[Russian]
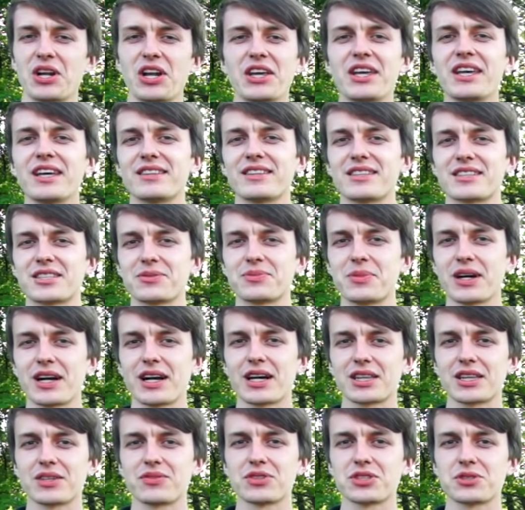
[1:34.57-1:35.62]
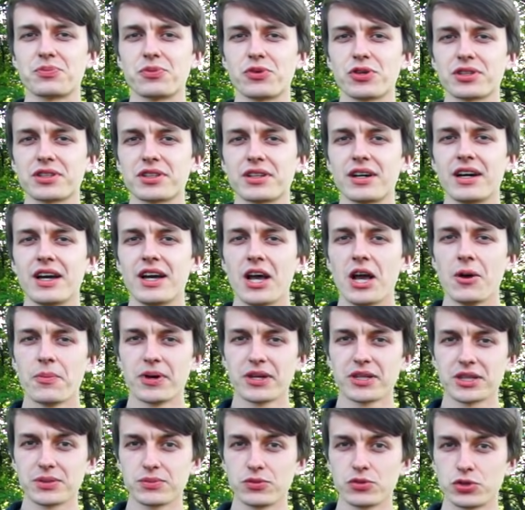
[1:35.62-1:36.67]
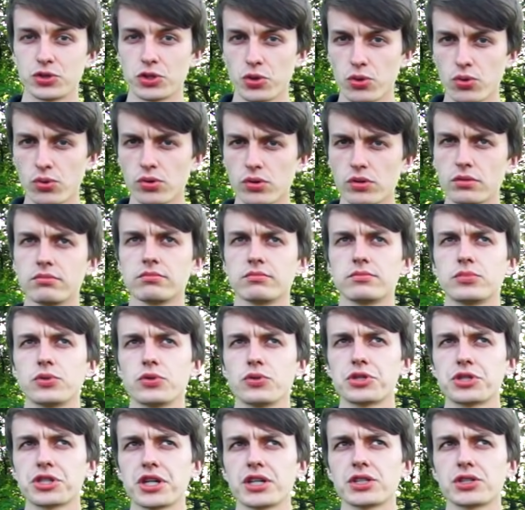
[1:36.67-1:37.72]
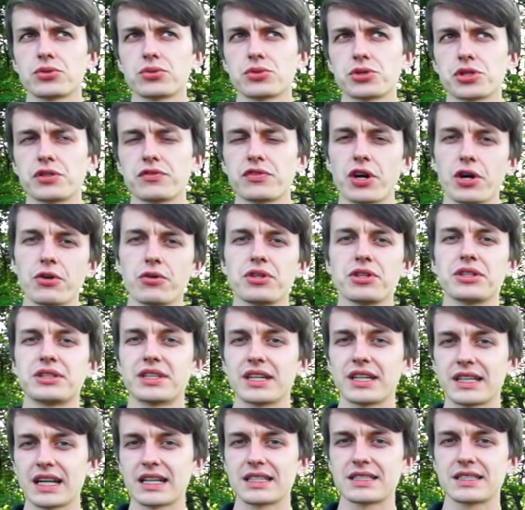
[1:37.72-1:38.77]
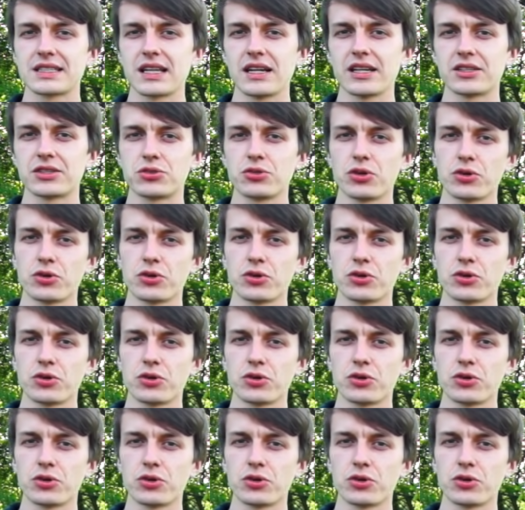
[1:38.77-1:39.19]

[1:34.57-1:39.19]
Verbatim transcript: легенда самокатного спорта, поэтому трюку получается уже в районе 13 лет.